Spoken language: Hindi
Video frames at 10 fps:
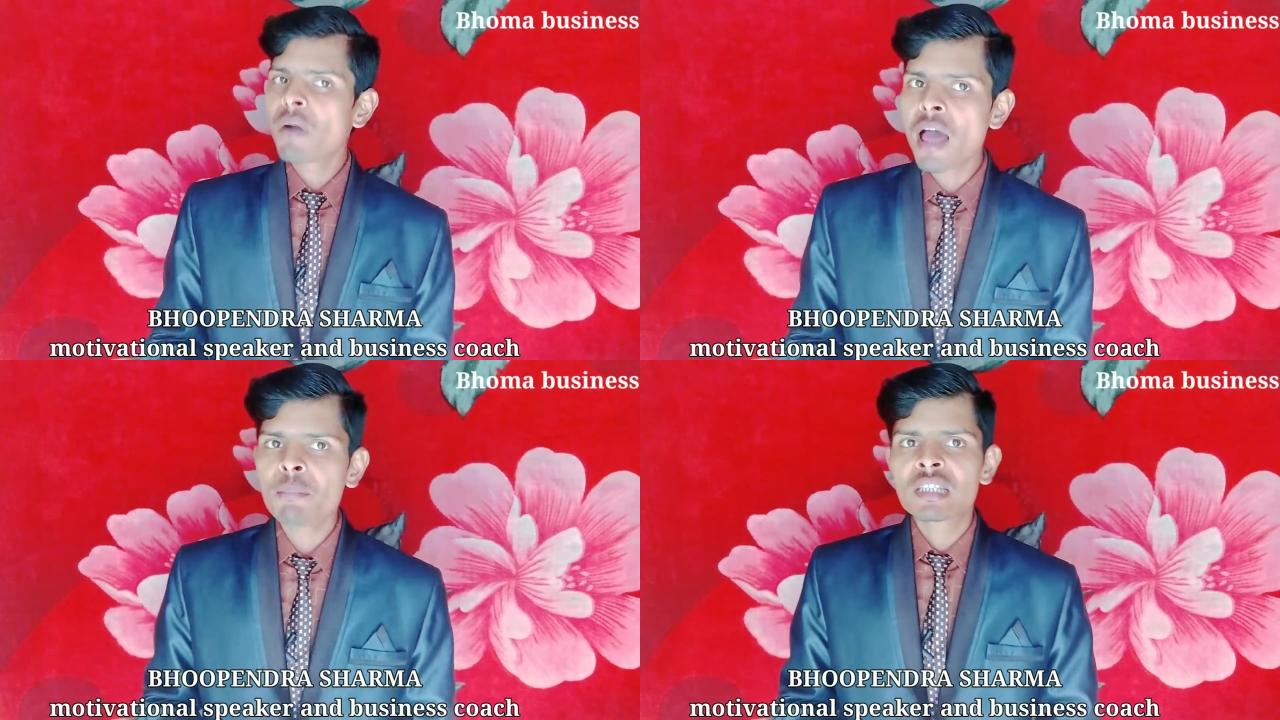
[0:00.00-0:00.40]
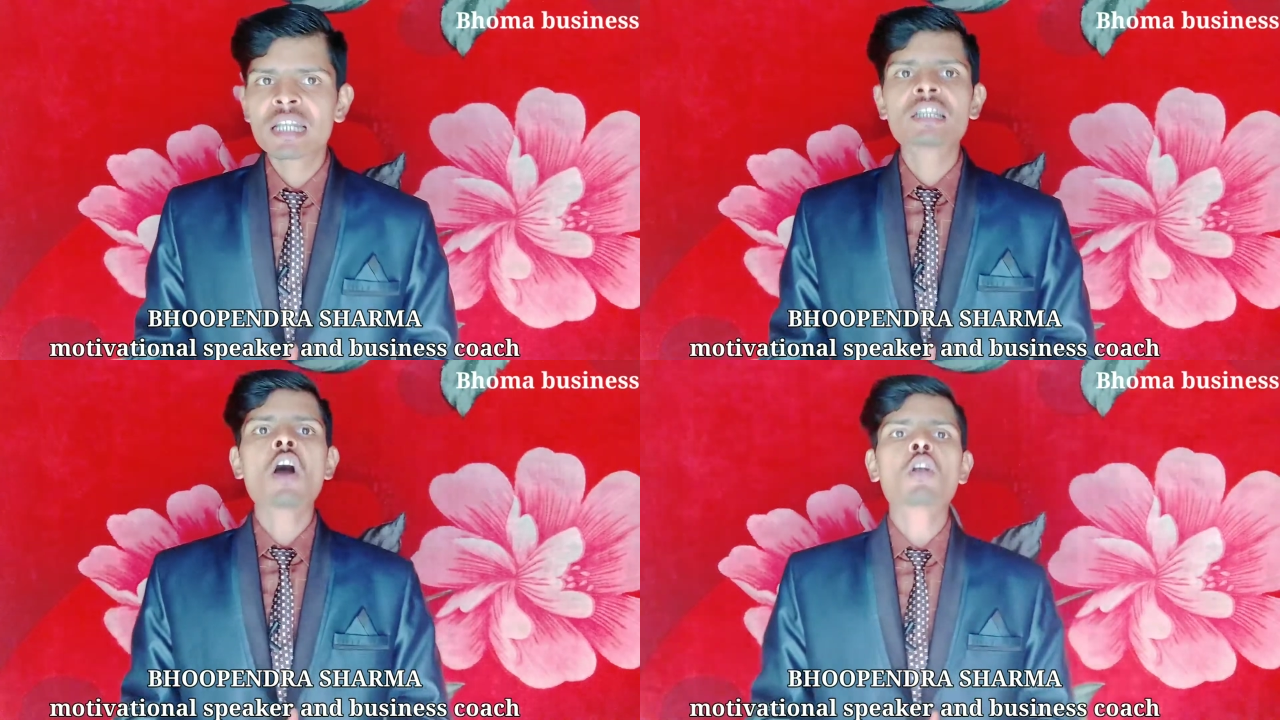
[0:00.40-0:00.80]
बड़ा
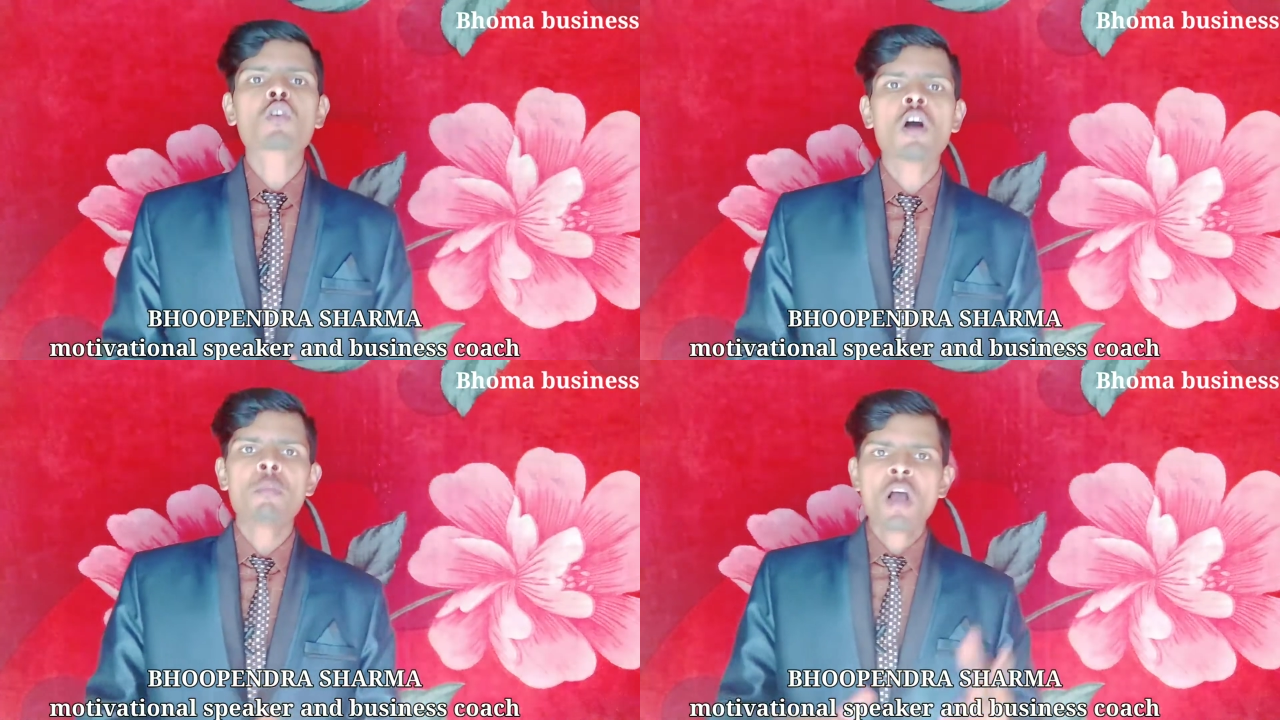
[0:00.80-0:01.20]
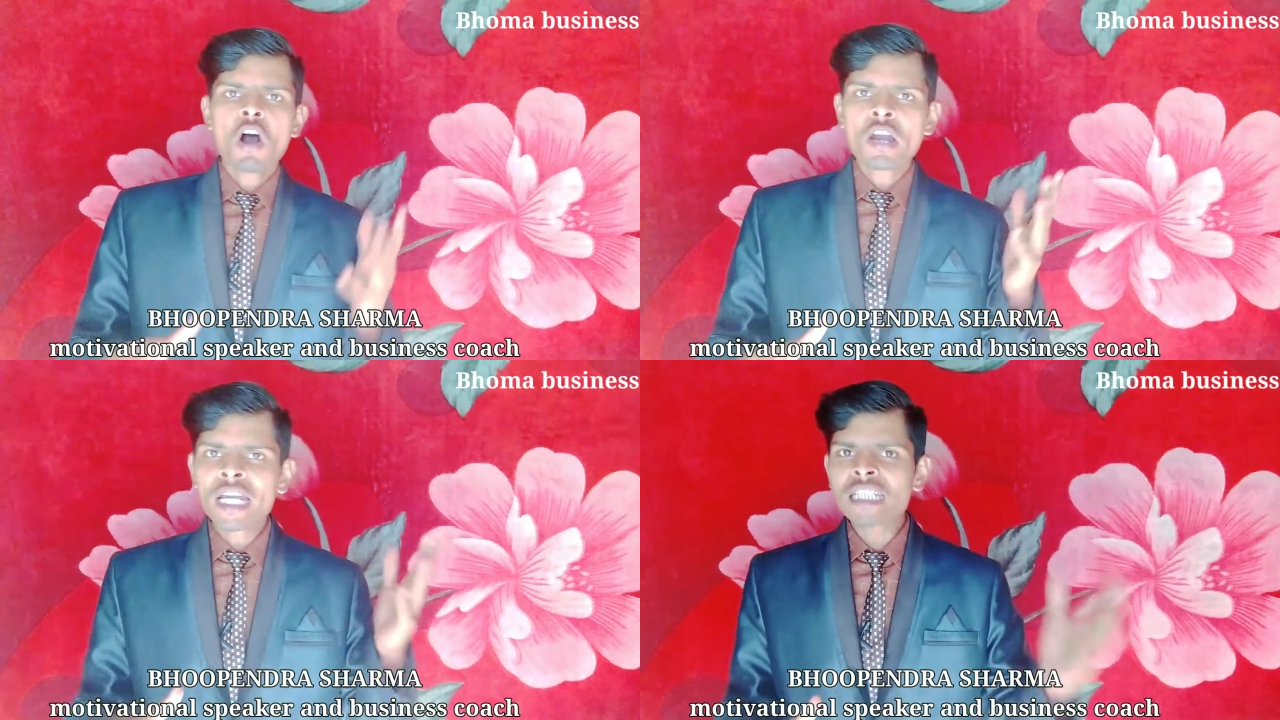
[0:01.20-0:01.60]
बिजनेस डॉट कॉम
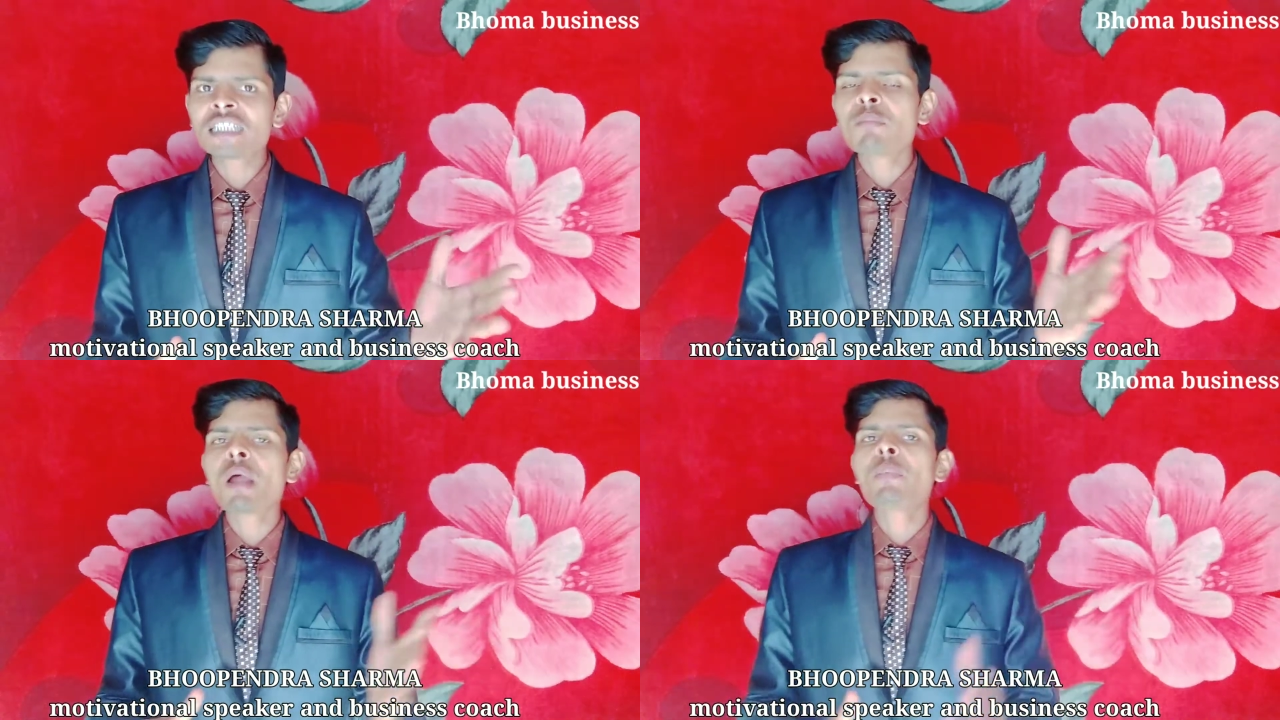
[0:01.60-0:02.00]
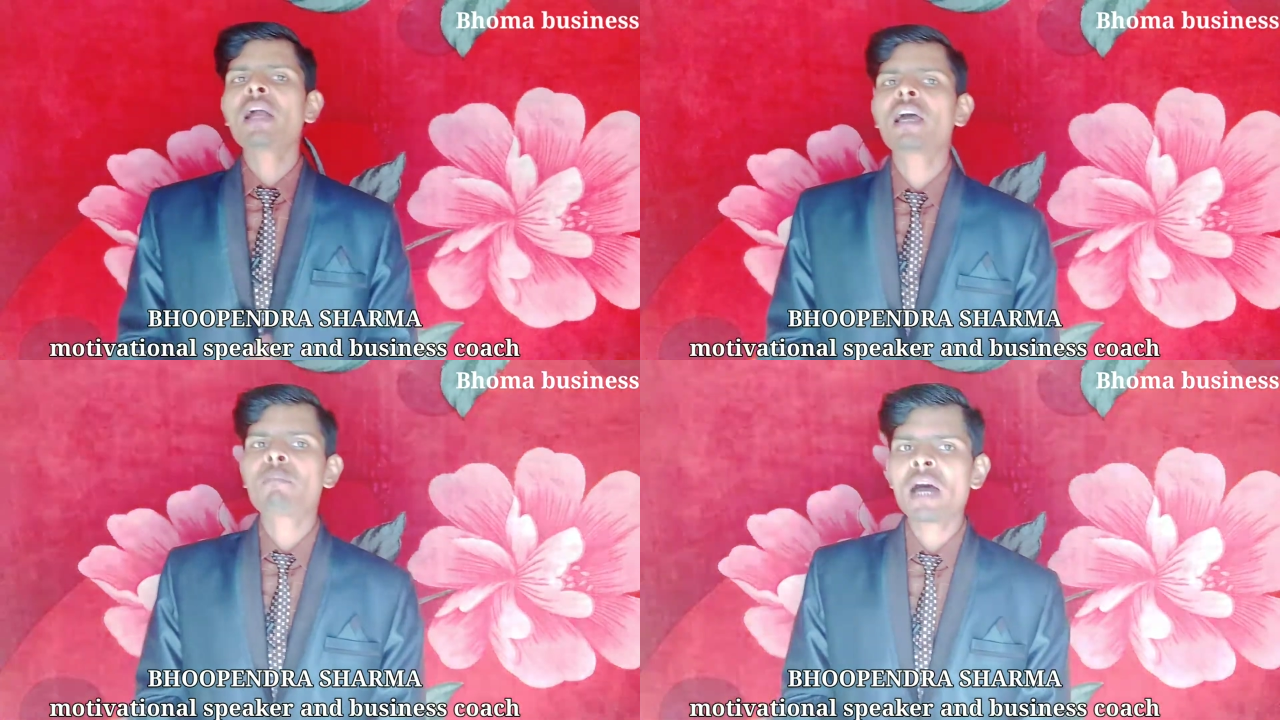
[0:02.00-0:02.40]
और नेक्स्ट नंबर पर
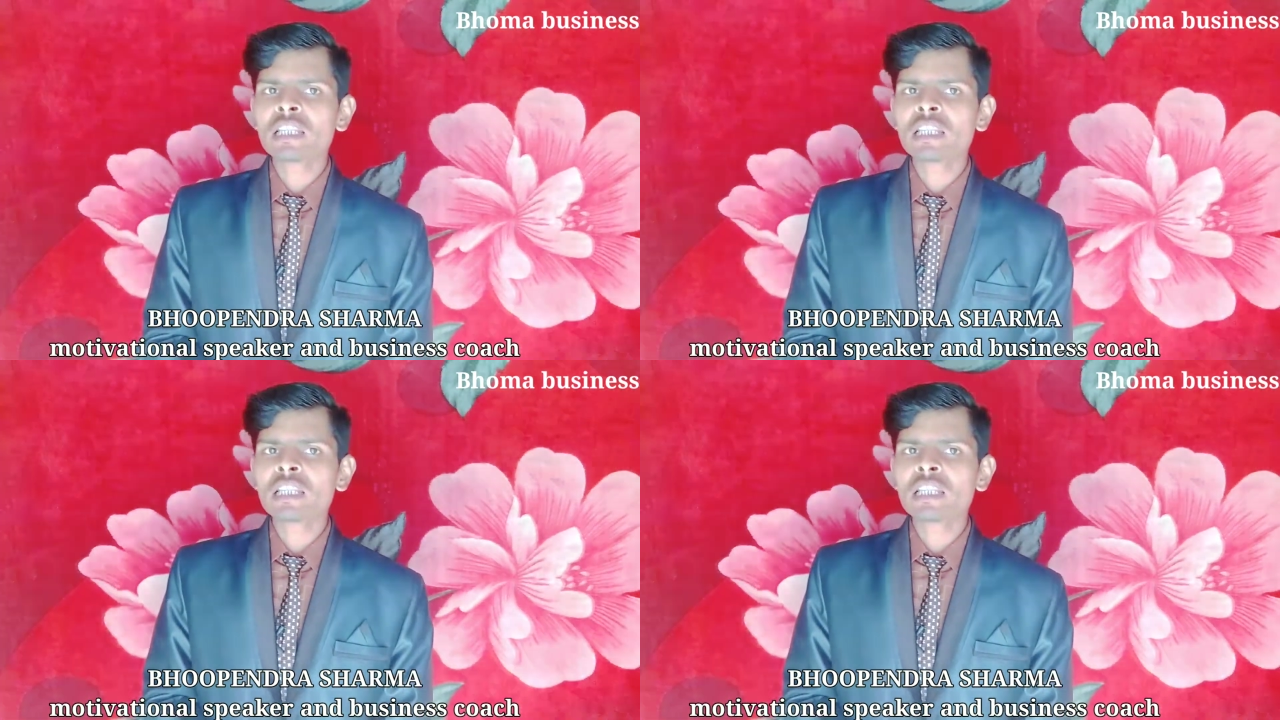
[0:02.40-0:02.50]
अगर